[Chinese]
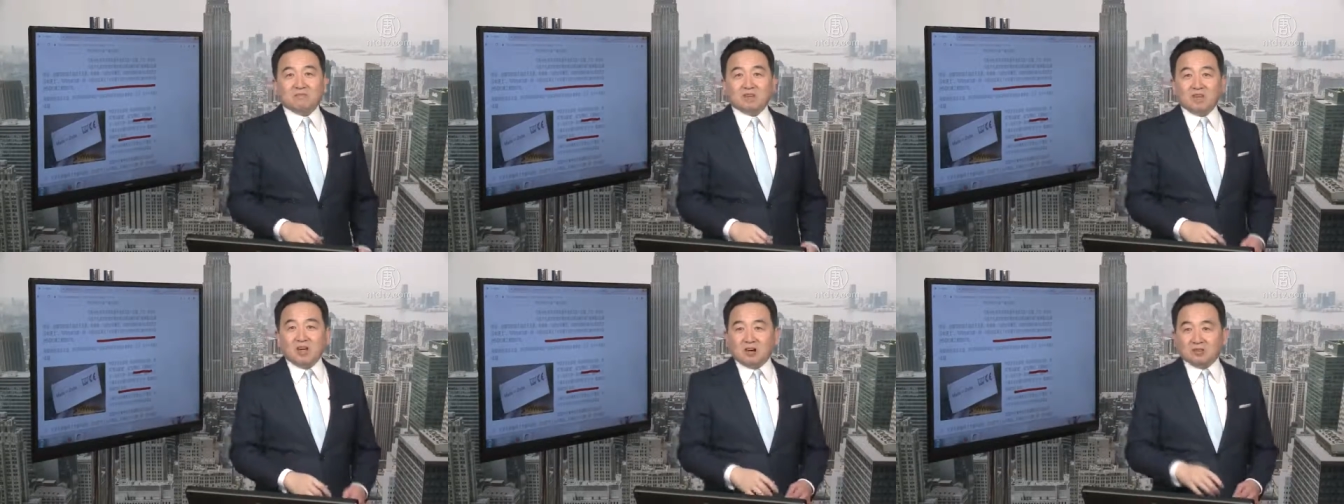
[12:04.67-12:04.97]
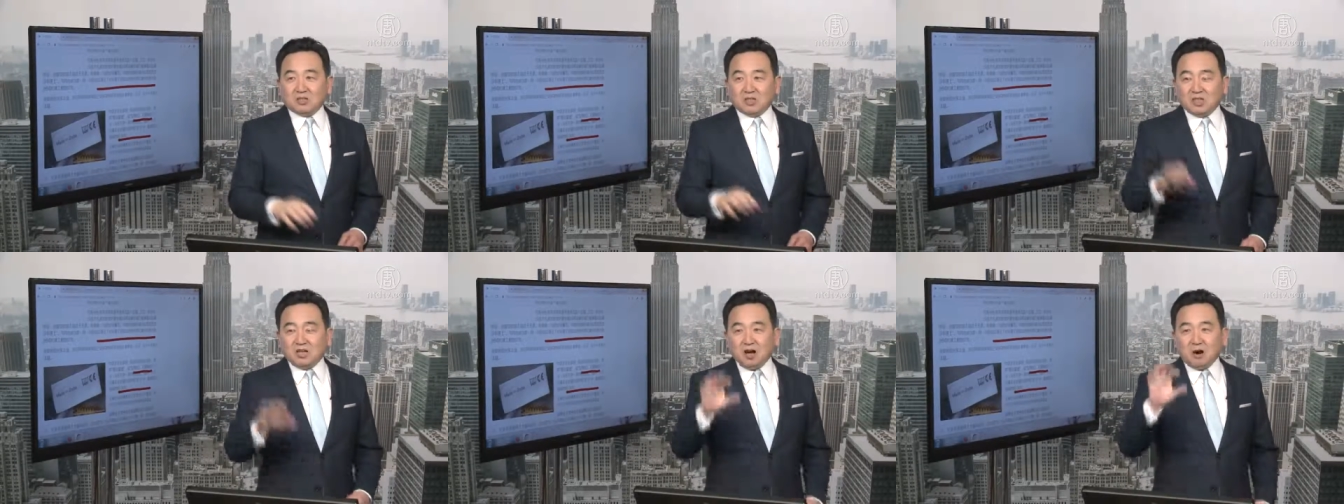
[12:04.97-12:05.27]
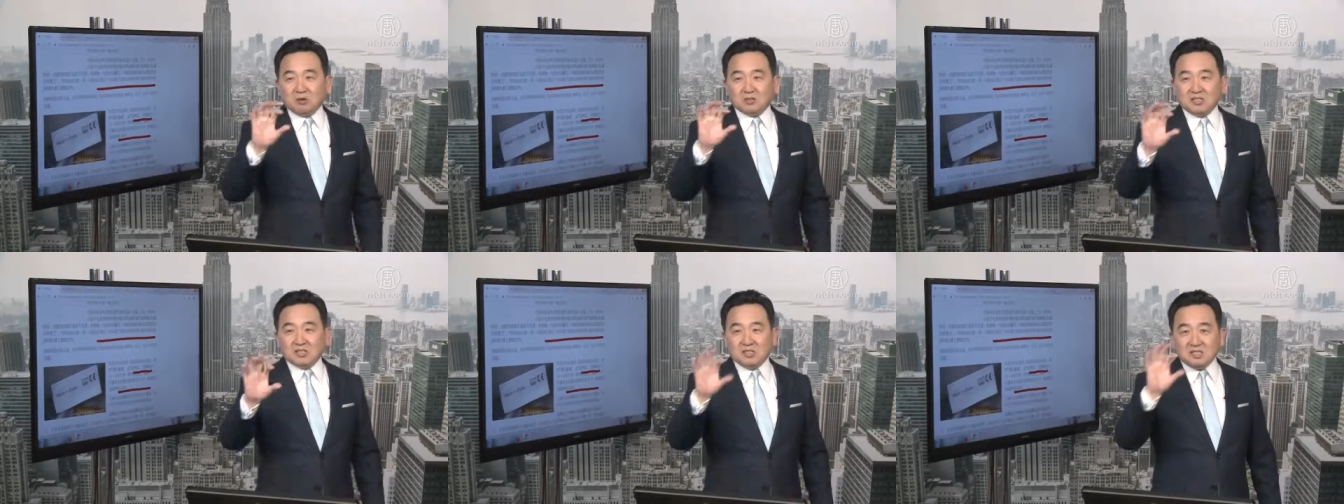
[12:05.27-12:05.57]
要
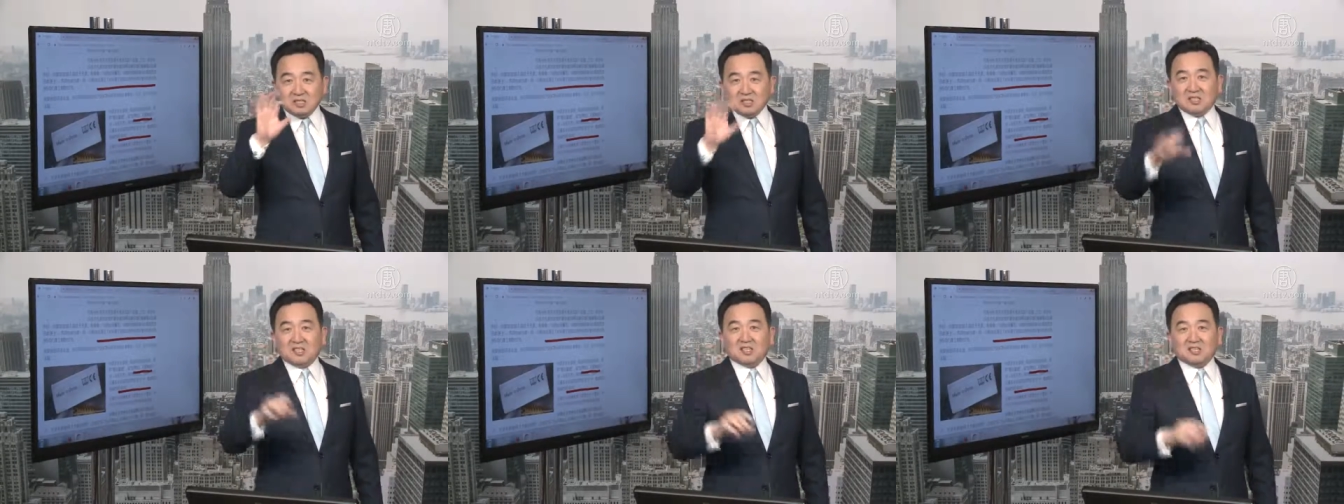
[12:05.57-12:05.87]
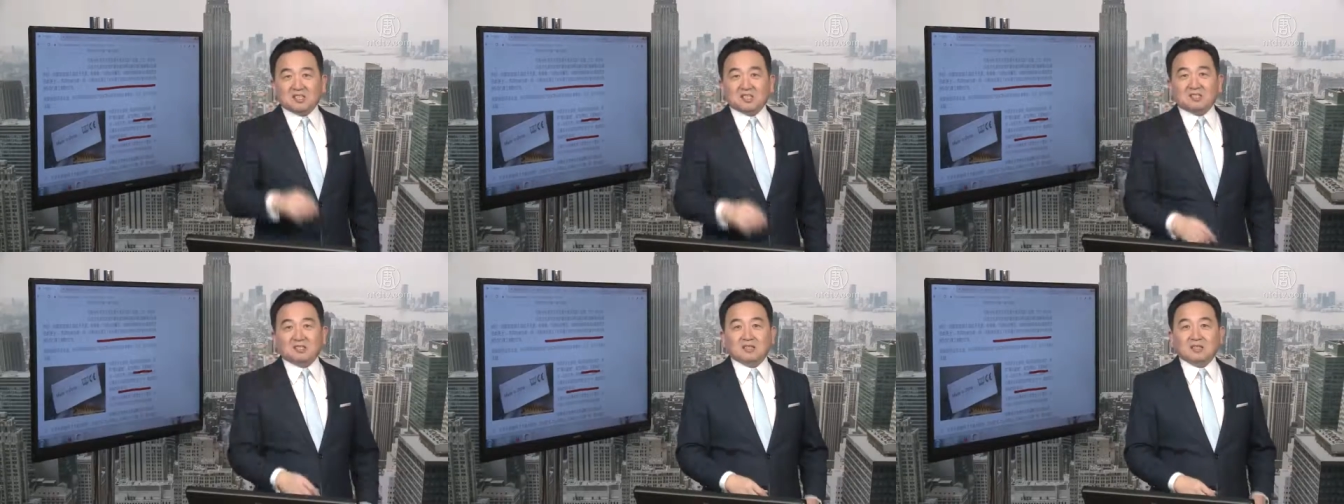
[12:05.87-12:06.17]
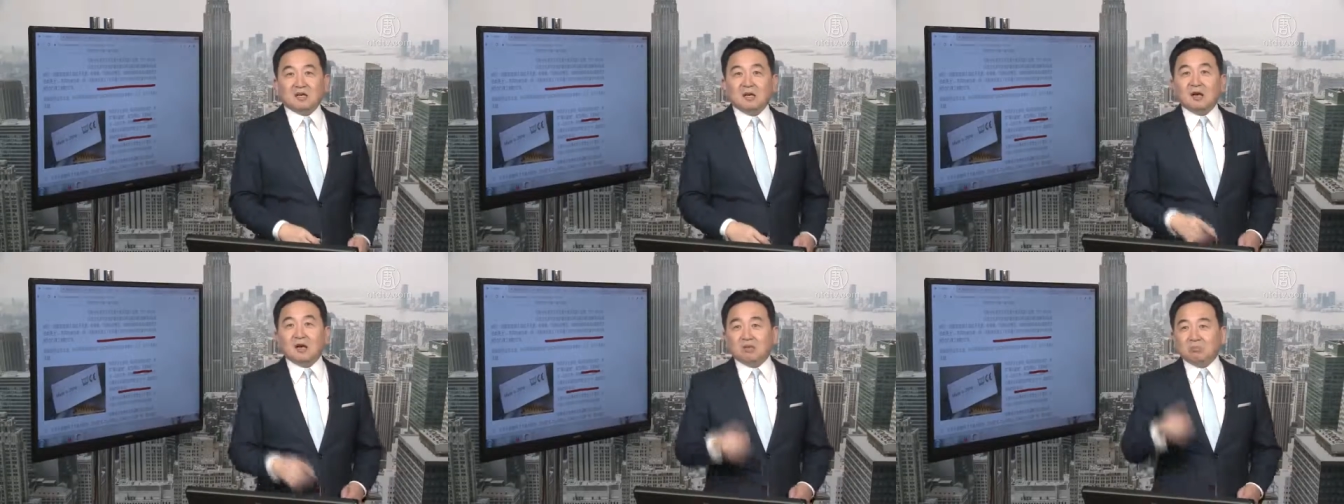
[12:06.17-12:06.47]
调戏妾身。
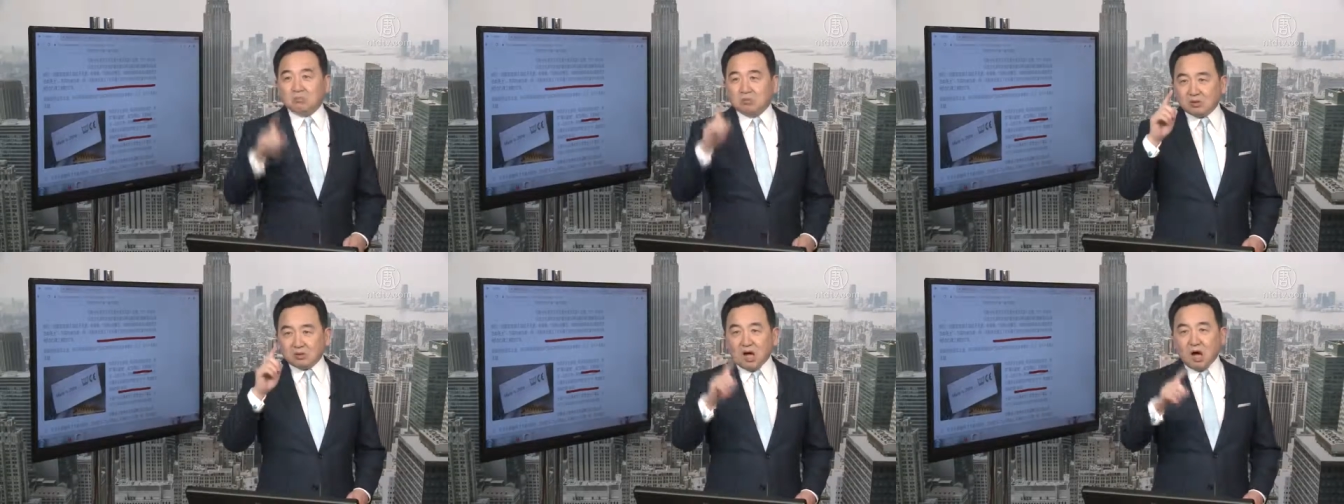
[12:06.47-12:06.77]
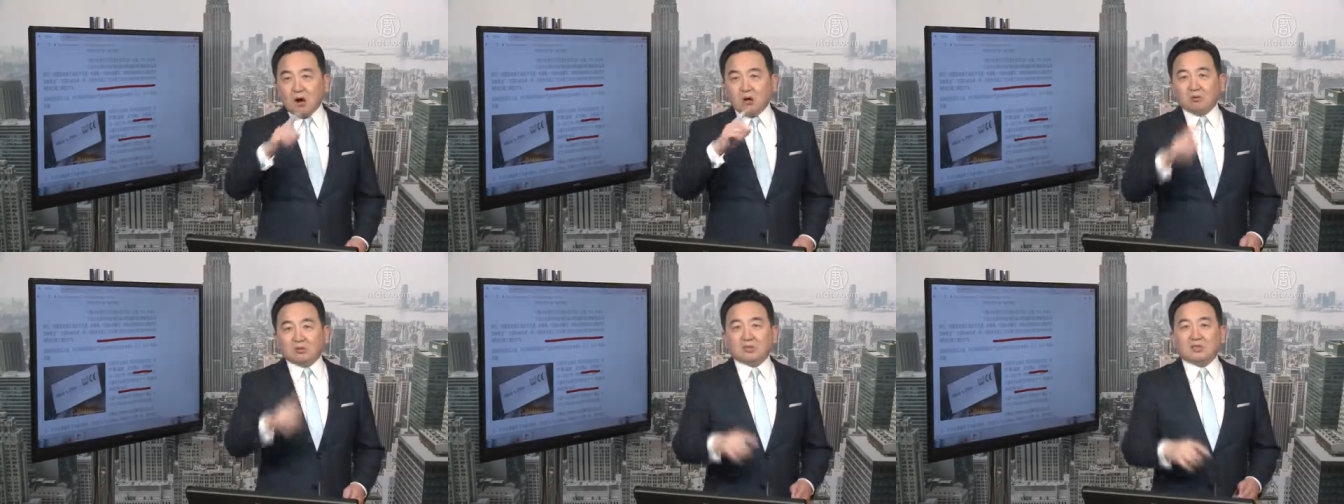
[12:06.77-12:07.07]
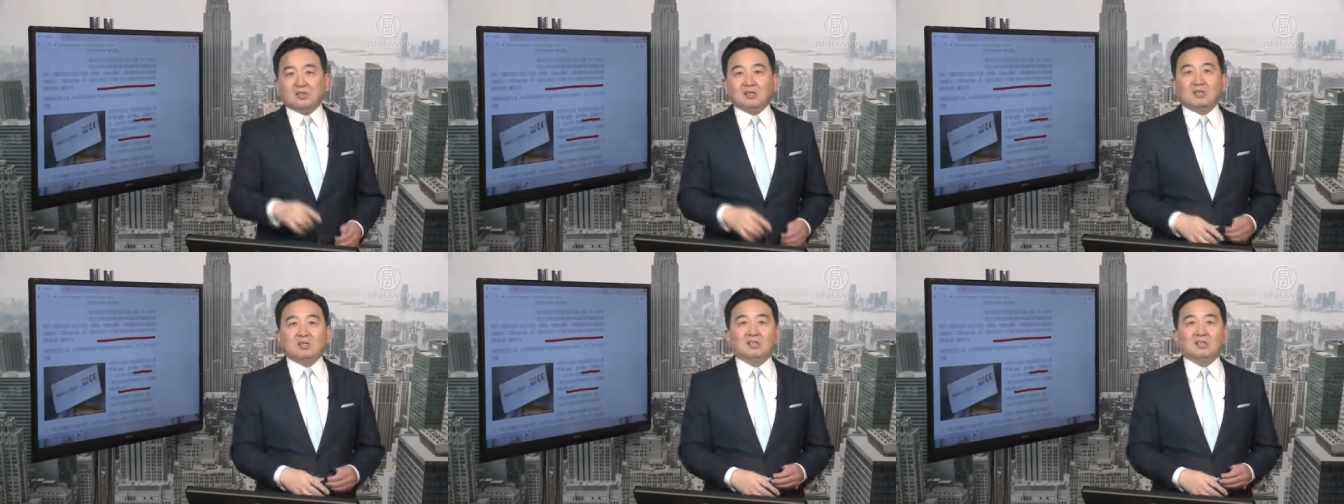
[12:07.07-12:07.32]
不道德。